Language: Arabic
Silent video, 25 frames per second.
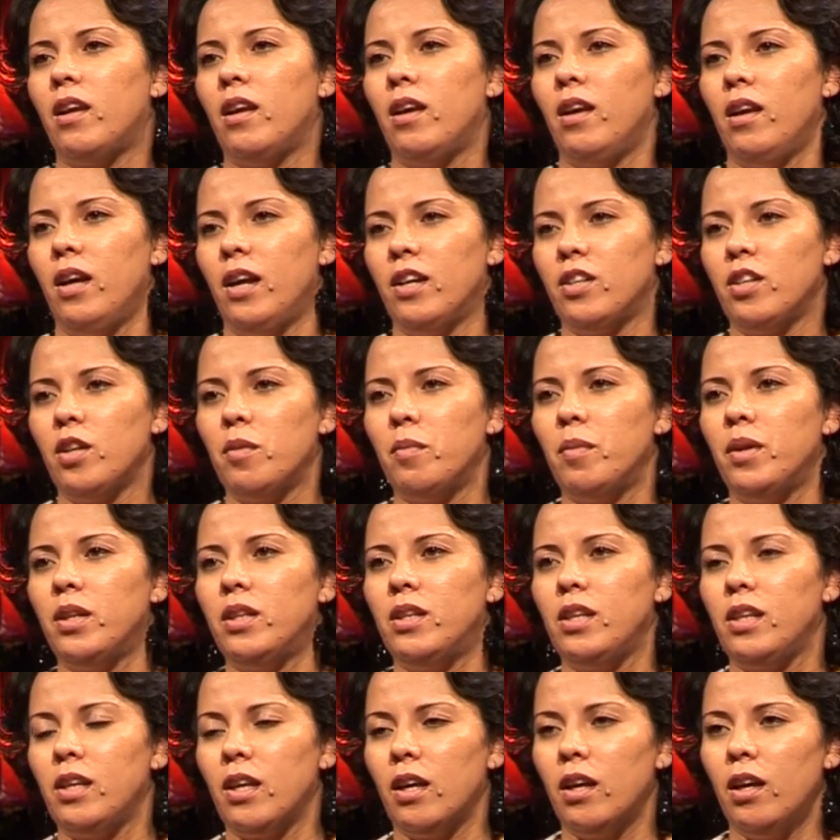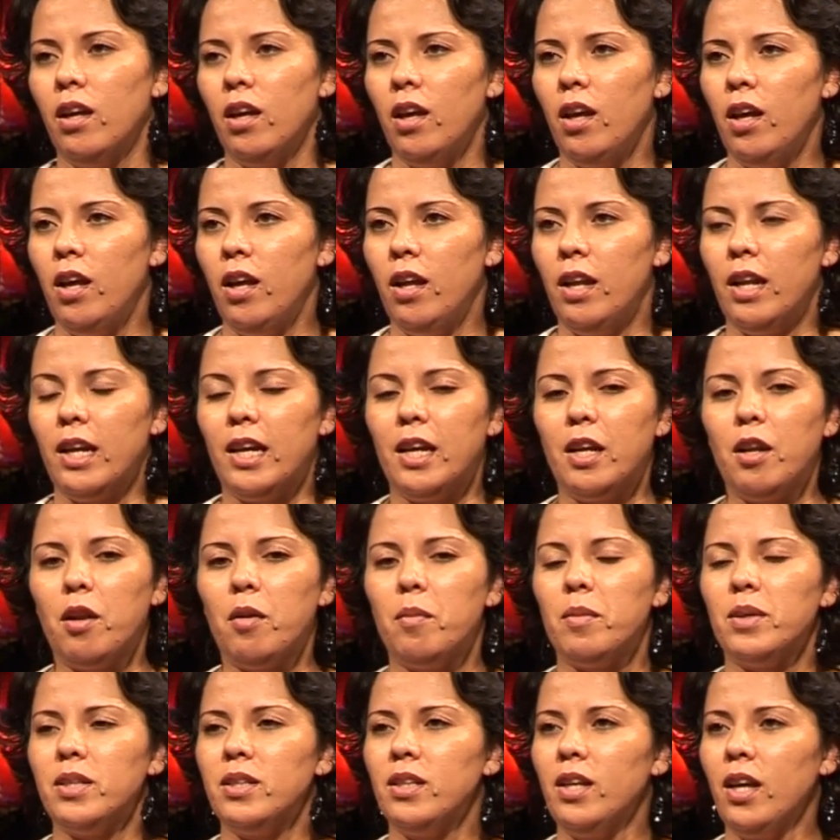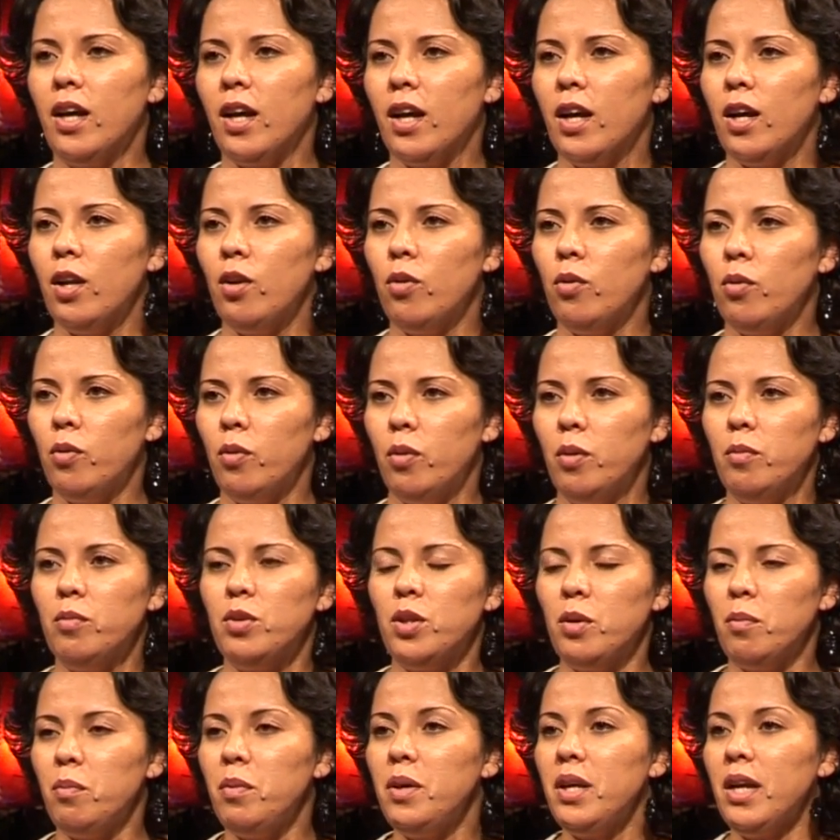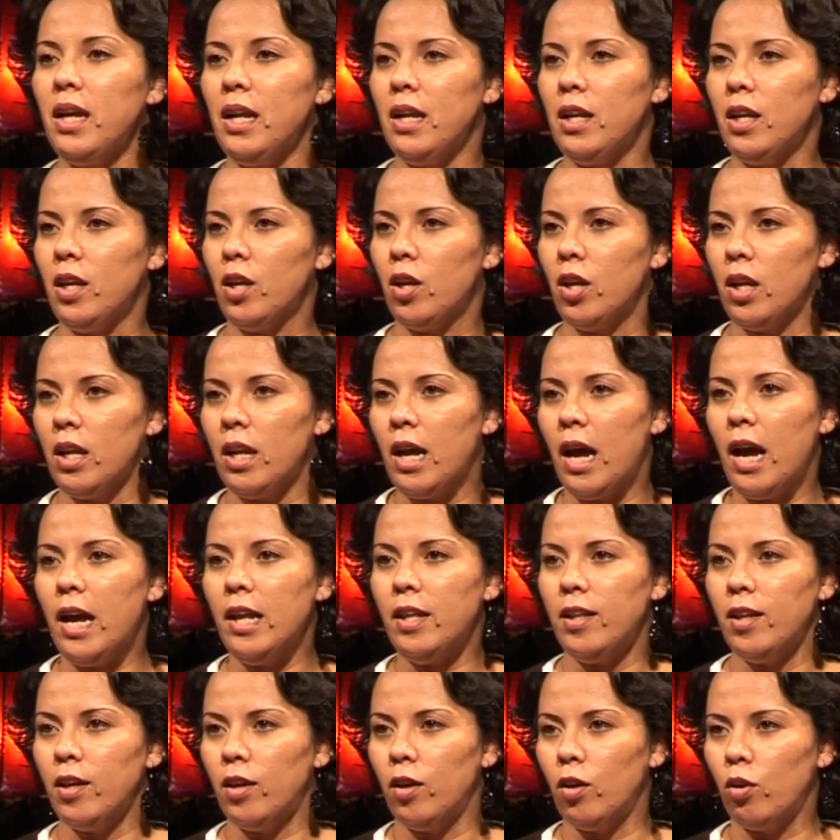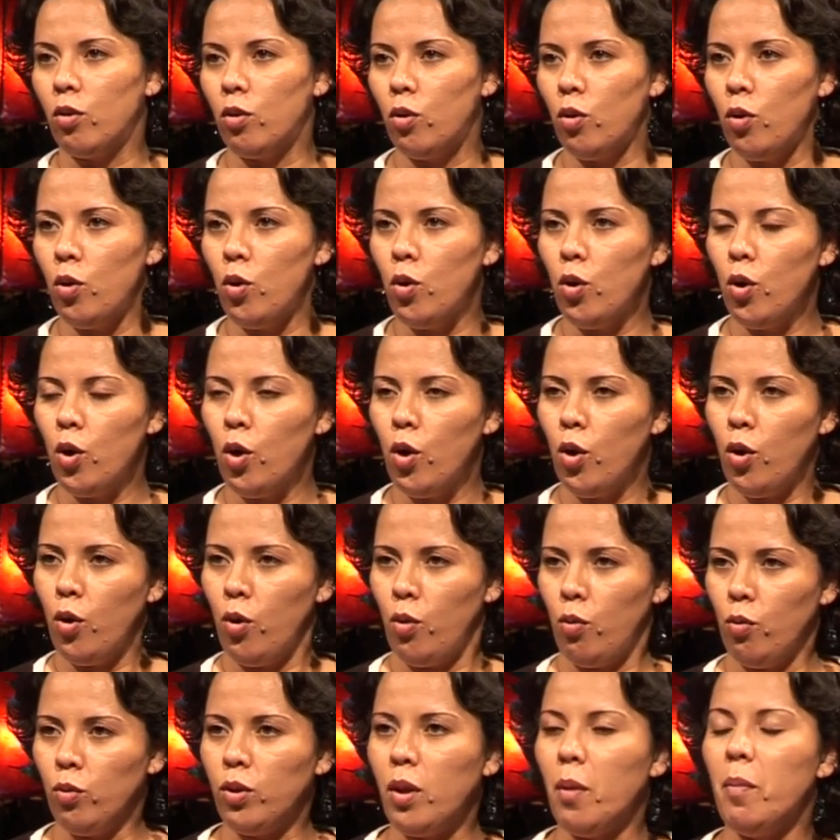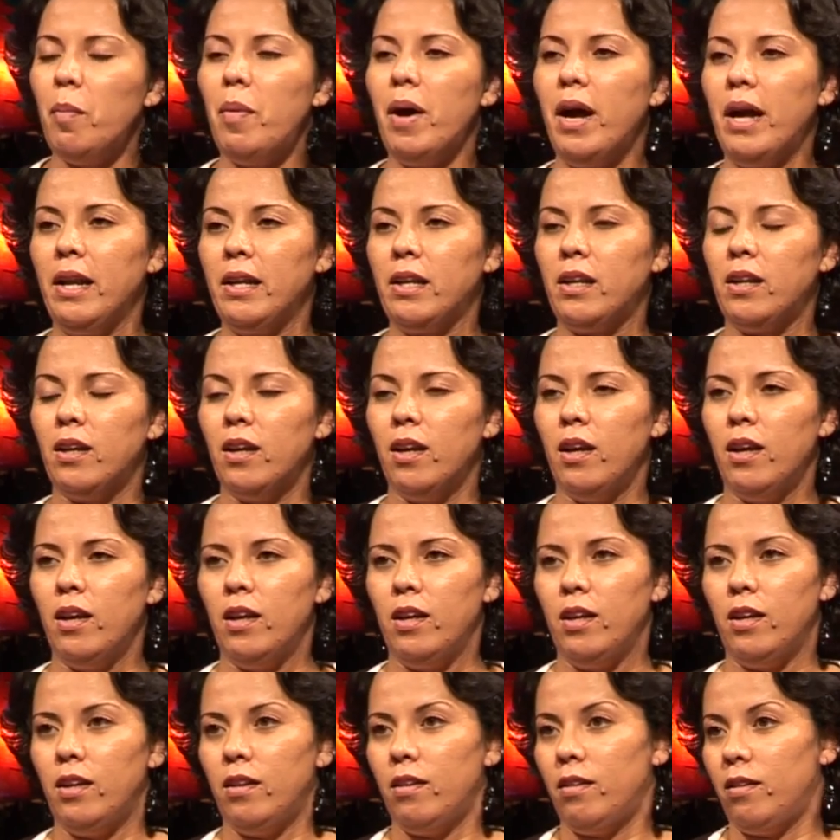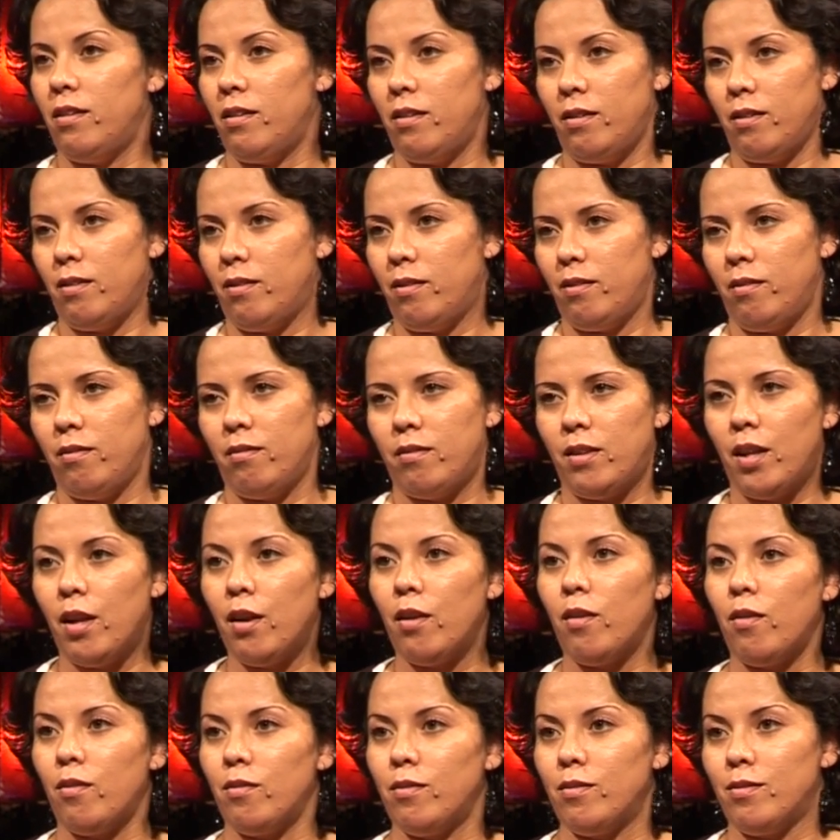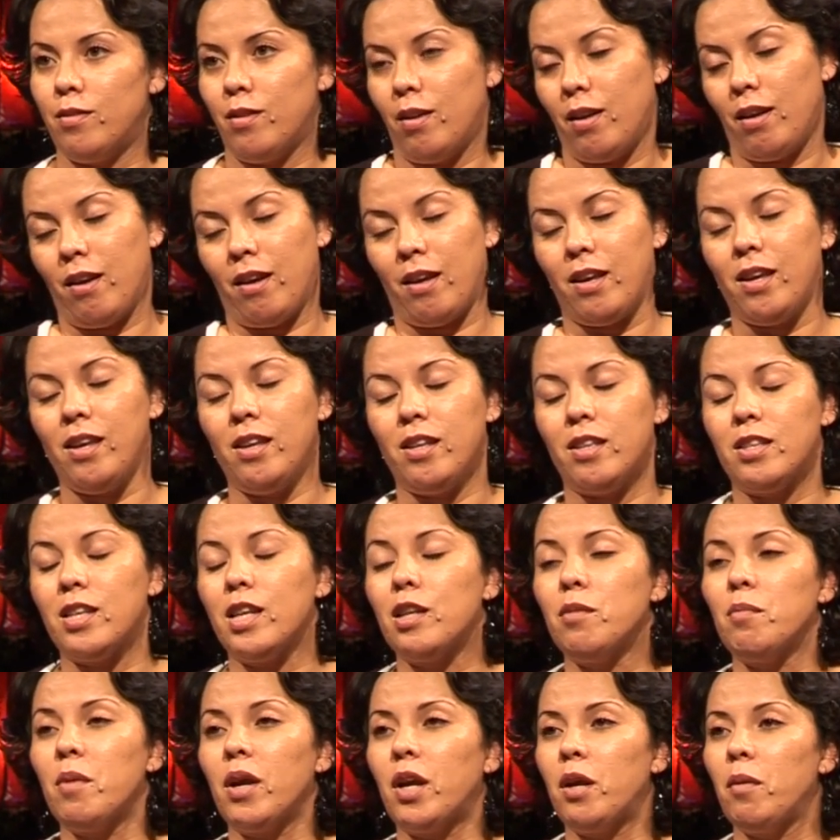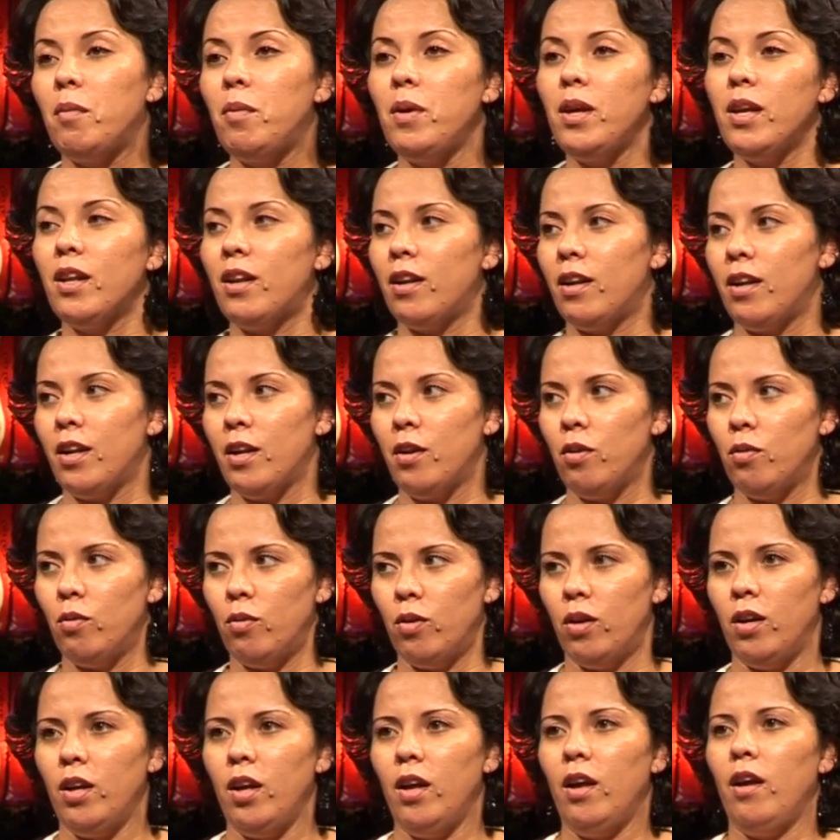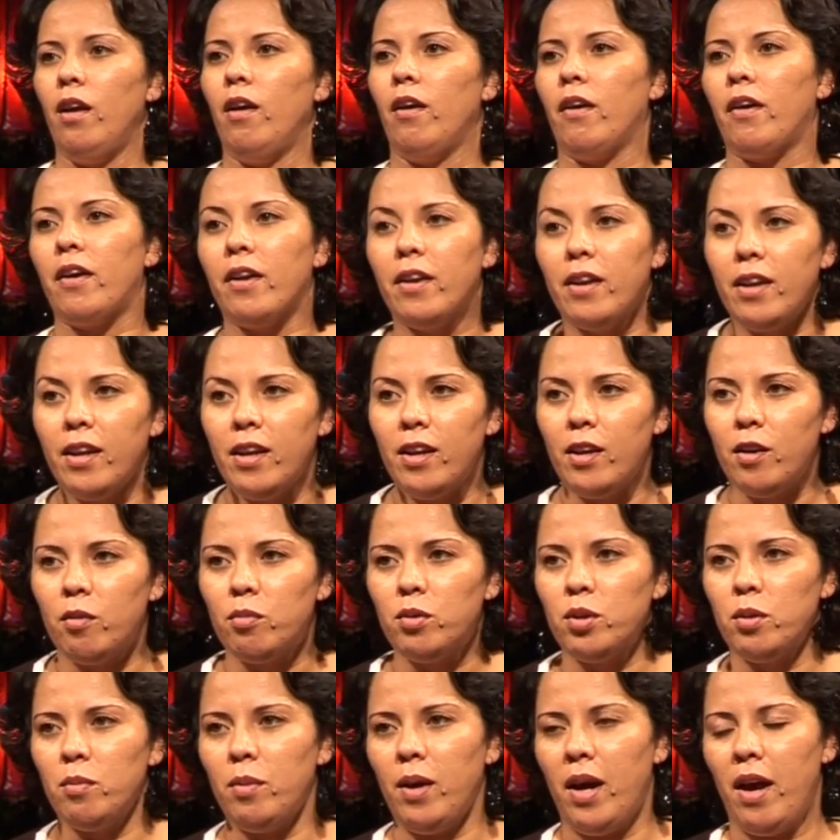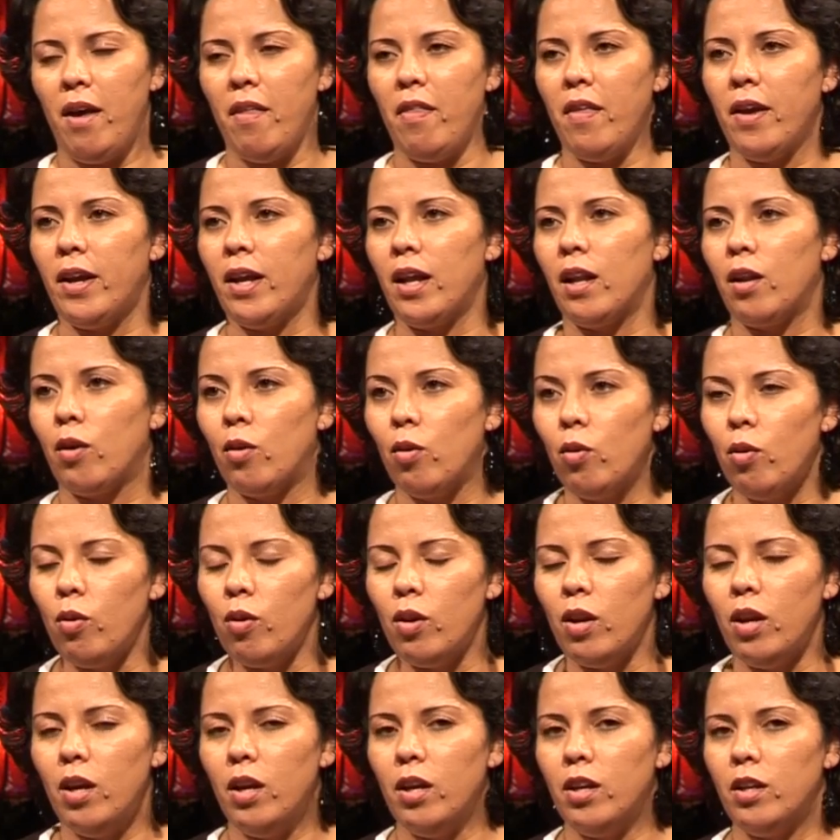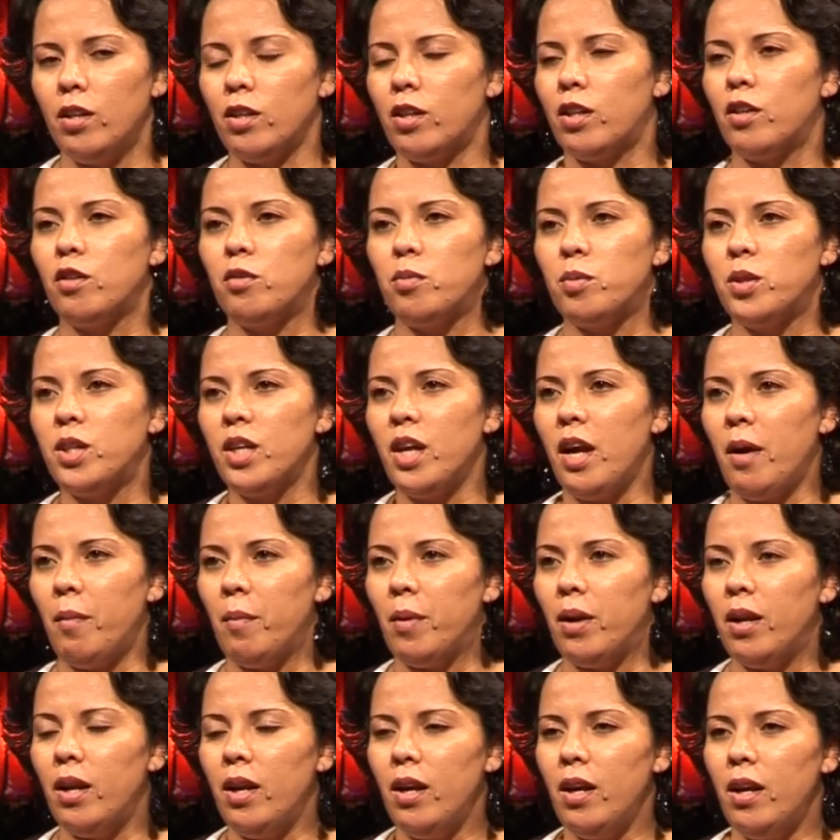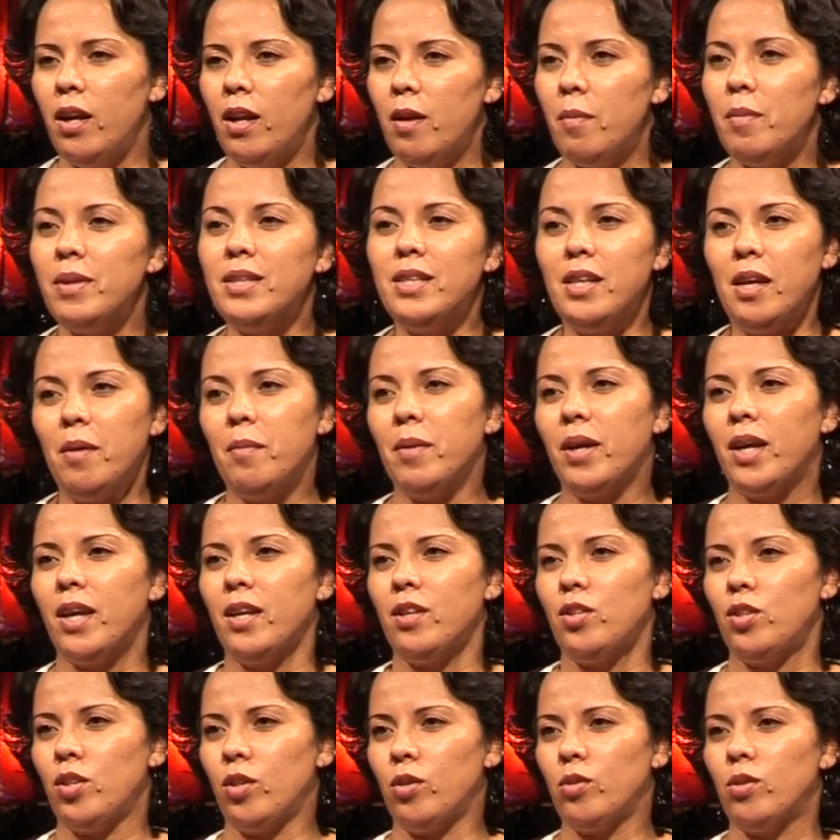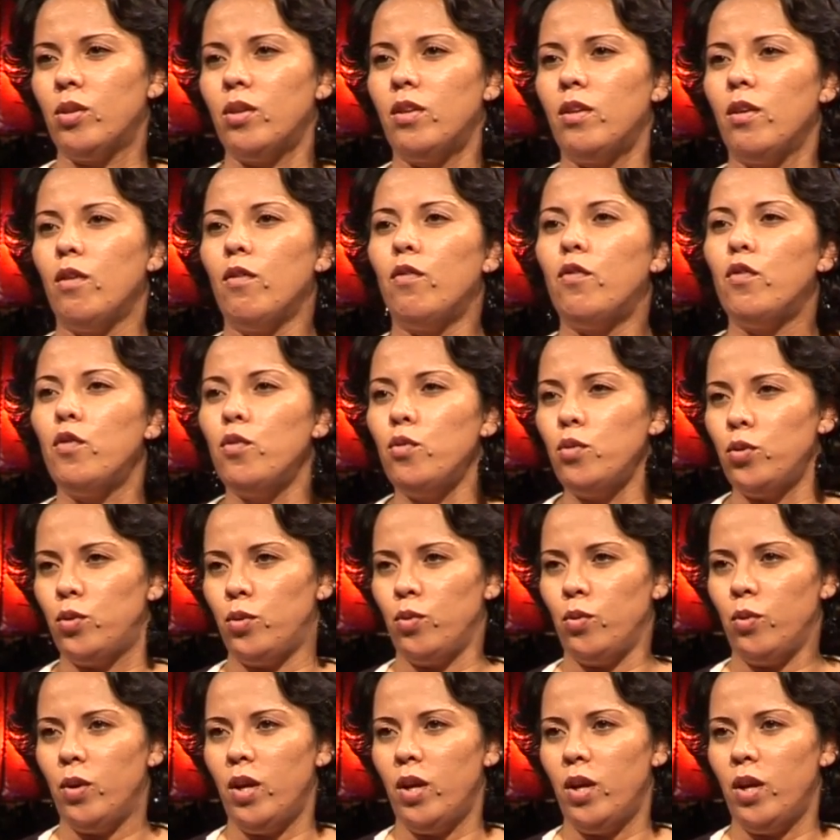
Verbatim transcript: حاجات ماديه, مادية نعم. لكن المسيح قال له امشي بيع اللي عندك الكل وتبعني نعم. آه صدمه صدمة أكيد صدمة كبيرة لأنه نعم. غني باش يبيع هذاك الكل نعم. كيش باش يعمل المسيح ما كانش يقصد فلوسه